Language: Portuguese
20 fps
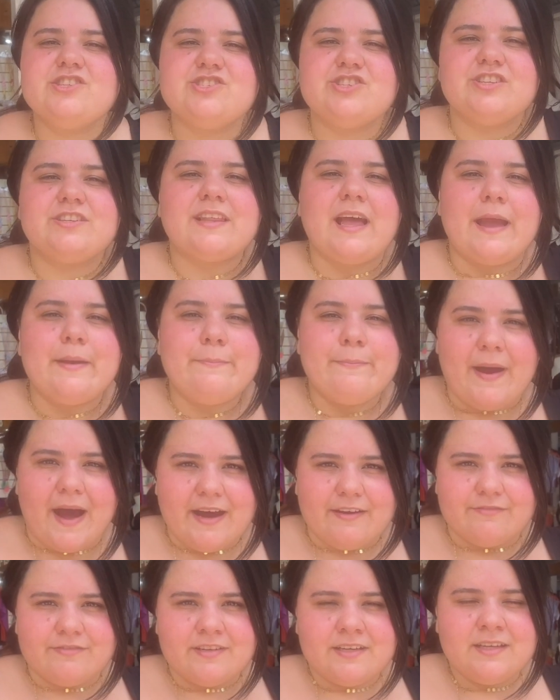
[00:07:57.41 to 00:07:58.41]
de
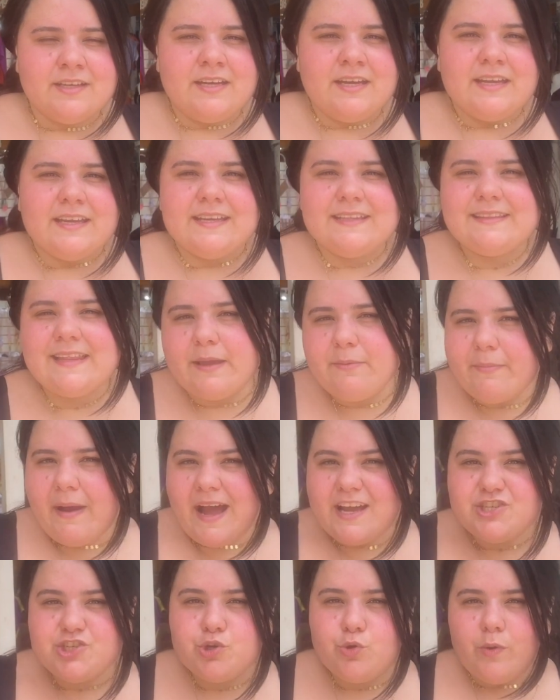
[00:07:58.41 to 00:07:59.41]
Itaipava, que tem
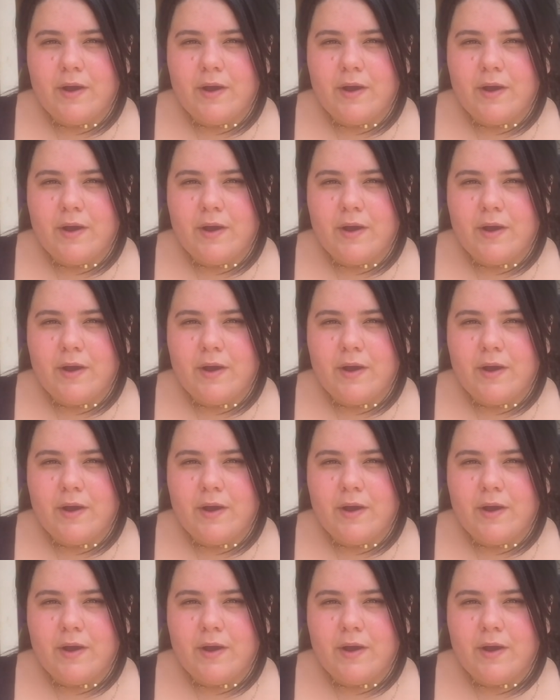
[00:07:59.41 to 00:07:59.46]
mais de